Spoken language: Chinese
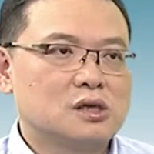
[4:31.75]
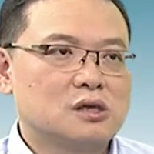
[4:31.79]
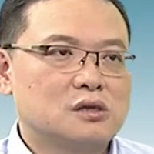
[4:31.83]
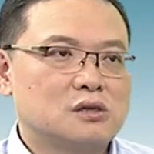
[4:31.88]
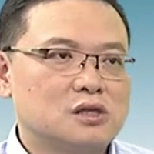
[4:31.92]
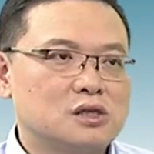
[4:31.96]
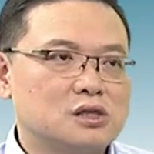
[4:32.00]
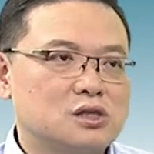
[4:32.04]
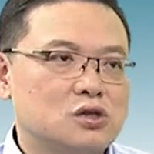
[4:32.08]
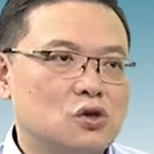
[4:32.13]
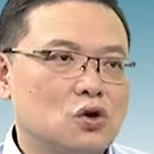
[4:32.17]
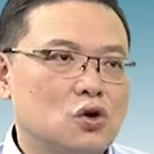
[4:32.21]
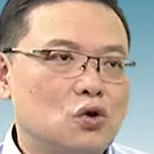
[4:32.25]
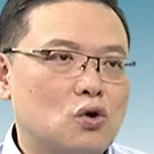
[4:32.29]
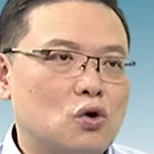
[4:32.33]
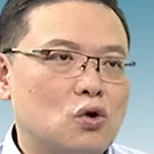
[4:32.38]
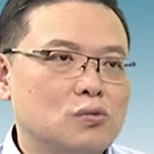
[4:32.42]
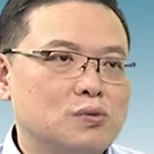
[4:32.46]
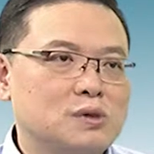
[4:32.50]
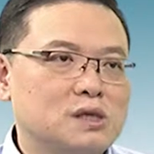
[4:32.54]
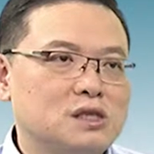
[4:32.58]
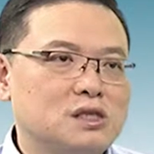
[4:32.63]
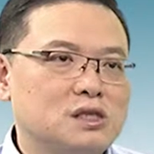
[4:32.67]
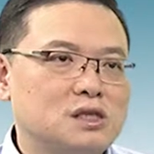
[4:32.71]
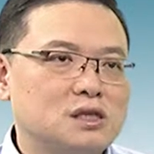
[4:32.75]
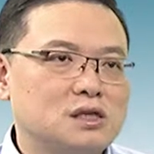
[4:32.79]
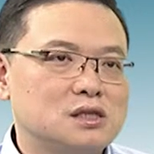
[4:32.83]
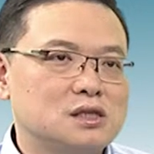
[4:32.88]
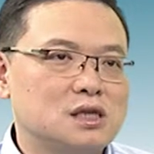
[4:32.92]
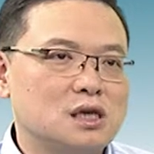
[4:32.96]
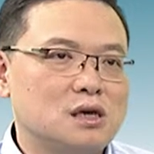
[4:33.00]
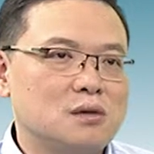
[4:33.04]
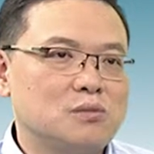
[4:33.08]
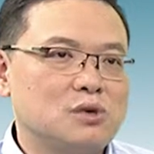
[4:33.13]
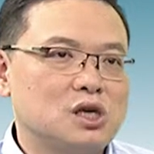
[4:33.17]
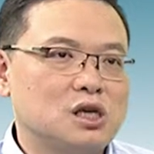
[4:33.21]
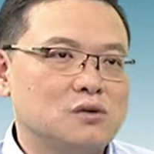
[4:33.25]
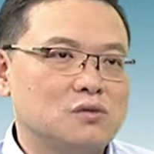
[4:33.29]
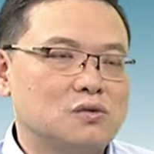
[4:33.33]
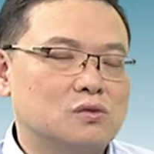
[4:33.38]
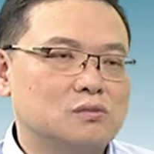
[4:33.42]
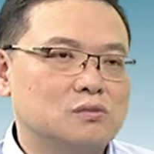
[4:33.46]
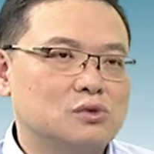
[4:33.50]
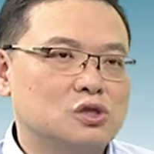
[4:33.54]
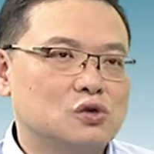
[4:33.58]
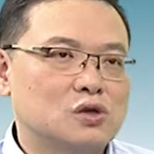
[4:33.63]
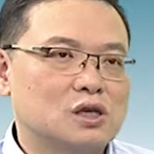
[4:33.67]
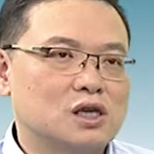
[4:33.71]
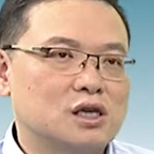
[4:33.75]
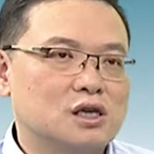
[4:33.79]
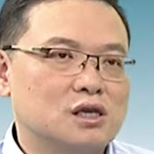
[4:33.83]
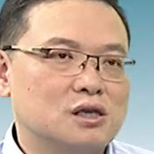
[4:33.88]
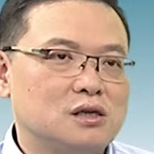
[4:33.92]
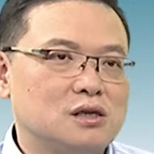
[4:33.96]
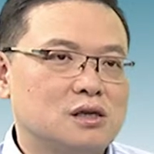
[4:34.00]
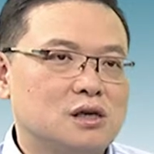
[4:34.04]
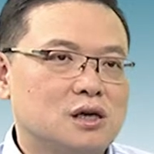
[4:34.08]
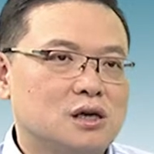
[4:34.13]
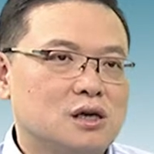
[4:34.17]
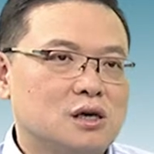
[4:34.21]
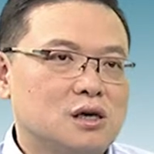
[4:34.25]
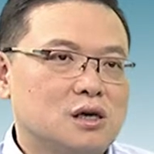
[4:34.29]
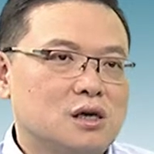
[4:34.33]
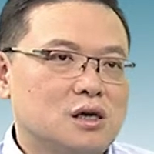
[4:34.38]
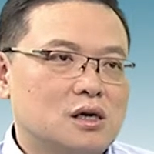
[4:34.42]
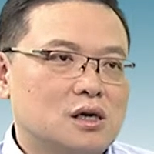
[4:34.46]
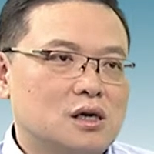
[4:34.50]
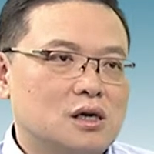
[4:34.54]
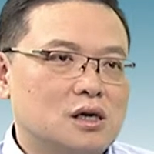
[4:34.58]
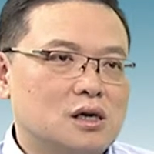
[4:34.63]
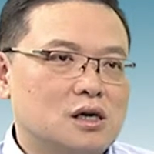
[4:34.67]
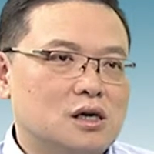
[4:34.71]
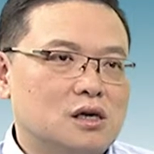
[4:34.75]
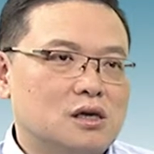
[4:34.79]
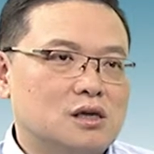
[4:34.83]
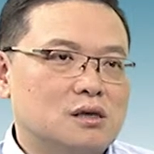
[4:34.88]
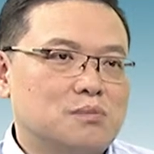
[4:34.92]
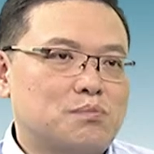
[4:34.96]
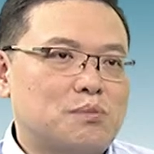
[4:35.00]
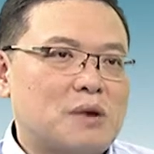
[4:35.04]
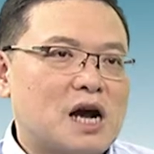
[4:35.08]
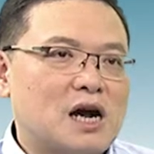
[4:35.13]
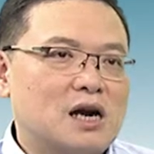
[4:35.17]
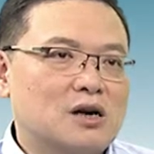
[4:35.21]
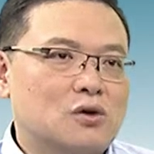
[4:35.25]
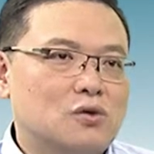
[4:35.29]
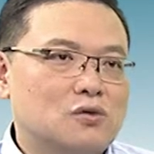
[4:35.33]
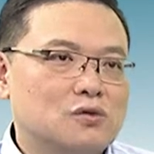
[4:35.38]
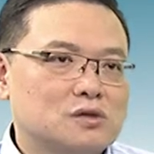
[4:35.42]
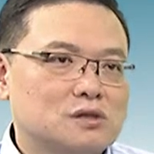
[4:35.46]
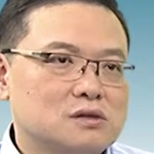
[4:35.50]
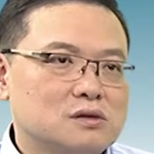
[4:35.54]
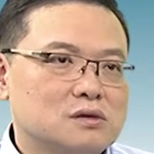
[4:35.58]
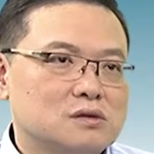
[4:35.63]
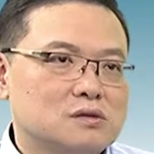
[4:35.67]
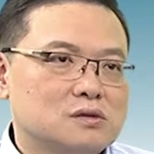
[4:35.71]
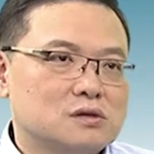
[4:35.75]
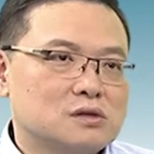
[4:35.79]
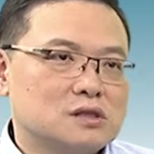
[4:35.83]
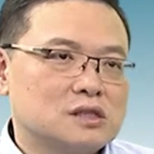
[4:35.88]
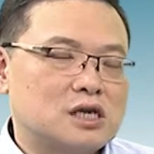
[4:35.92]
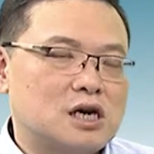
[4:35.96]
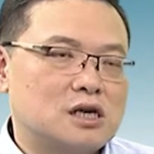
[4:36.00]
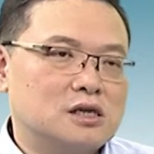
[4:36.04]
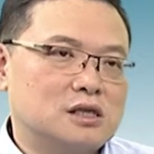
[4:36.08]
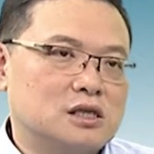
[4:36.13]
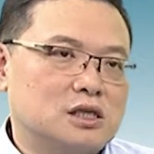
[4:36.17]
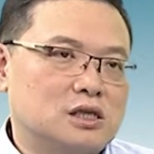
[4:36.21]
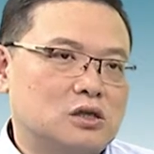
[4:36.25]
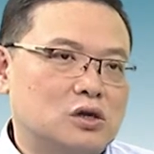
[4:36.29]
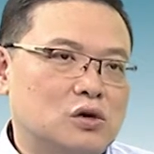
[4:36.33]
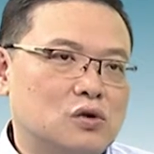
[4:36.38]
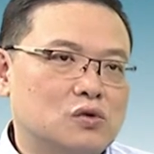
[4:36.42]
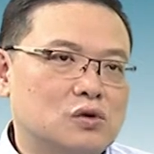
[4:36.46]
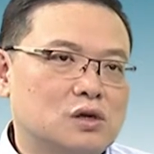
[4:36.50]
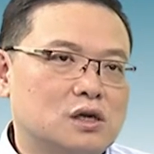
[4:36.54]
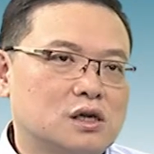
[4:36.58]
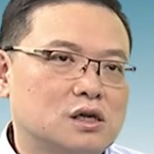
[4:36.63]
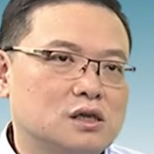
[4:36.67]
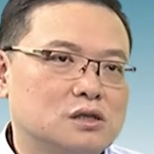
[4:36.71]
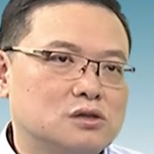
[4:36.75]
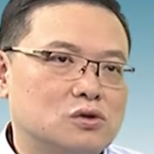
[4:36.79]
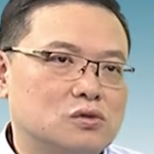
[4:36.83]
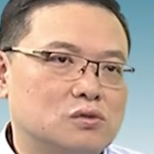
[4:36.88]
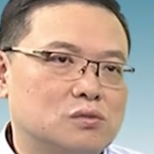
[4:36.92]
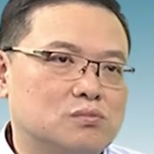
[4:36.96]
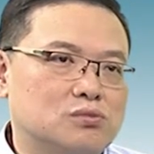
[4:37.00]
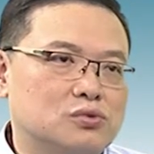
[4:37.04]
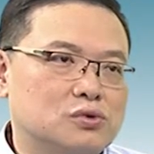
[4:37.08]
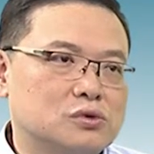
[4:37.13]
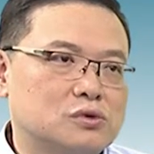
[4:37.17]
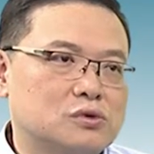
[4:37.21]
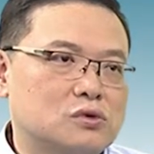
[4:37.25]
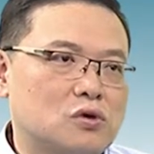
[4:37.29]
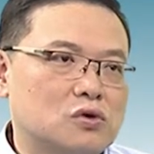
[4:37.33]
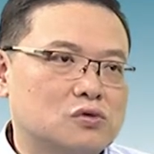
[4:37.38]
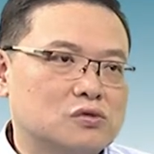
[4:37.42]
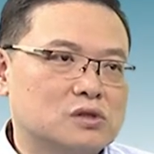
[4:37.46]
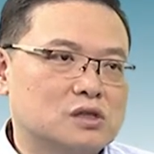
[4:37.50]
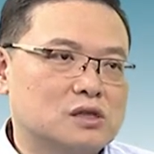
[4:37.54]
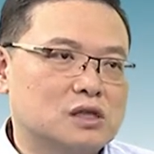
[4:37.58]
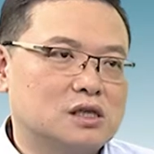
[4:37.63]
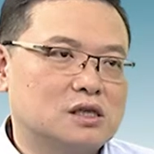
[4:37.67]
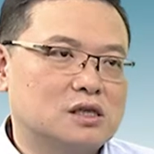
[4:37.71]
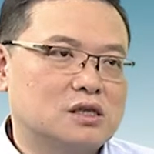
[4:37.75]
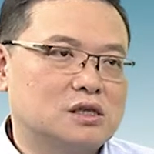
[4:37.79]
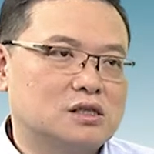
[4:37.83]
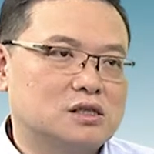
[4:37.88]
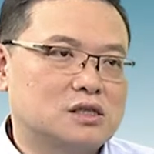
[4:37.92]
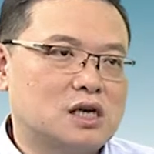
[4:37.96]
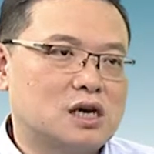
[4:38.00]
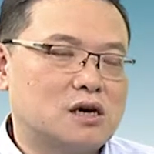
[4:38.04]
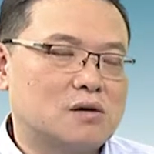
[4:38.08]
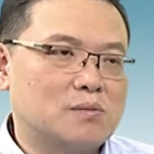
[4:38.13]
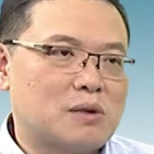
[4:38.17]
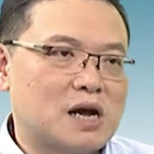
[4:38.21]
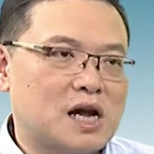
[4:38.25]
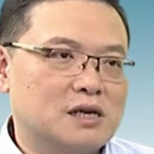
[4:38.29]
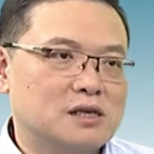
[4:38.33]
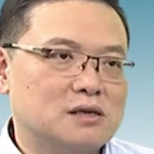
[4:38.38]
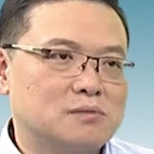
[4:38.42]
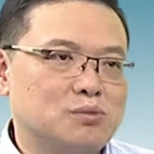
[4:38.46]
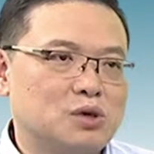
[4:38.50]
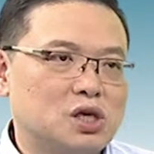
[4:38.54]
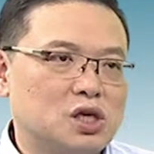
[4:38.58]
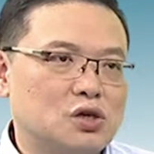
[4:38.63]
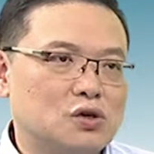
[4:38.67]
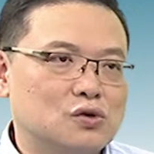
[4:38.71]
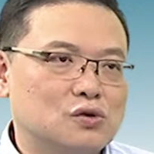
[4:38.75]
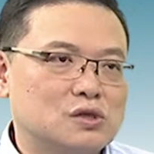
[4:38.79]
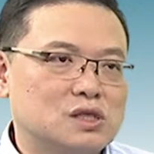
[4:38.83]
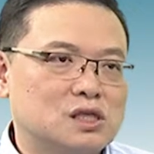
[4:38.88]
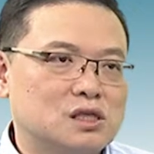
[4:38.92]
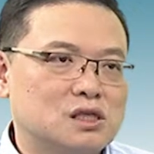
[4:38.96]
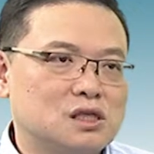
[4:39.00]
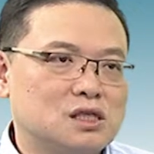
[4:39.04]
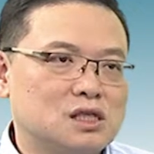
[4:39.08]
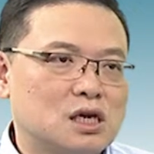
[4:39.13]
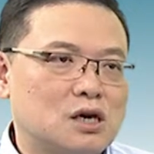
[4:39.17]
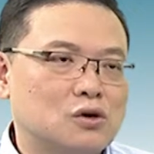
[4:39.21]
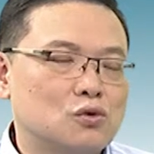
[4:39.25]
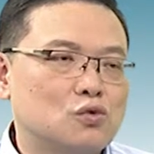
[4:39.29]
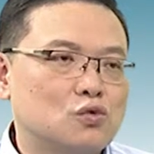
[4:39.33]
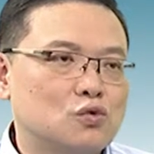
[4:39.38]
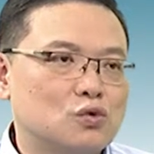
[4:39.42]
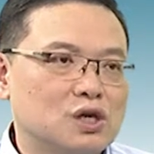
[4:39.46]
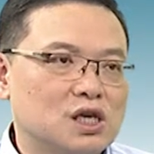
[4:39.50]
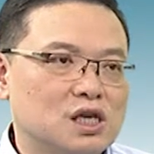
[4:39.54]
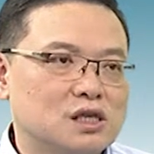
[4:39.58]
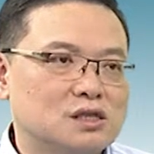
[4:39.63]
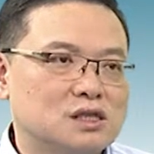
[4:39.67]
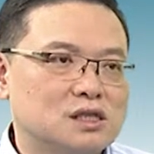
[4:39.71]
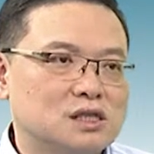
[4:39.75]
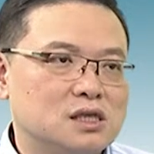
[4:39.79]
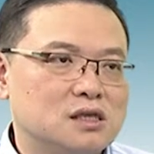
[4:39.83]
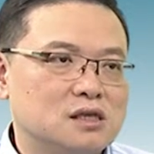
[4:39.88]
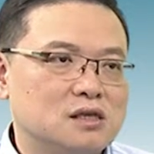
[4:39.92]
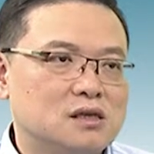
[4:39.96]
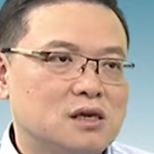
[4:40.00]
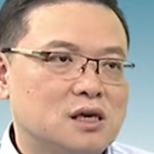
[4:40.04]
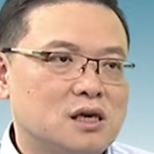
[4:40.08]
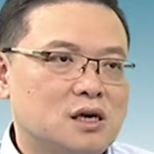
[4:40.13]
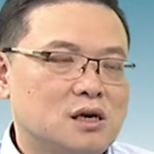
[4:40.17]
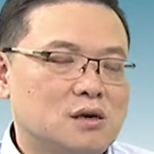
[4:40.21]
那使用 OPC 的界面，我们就可以呃把工厂里头各种不同的厂牌的 PLC 相互连接，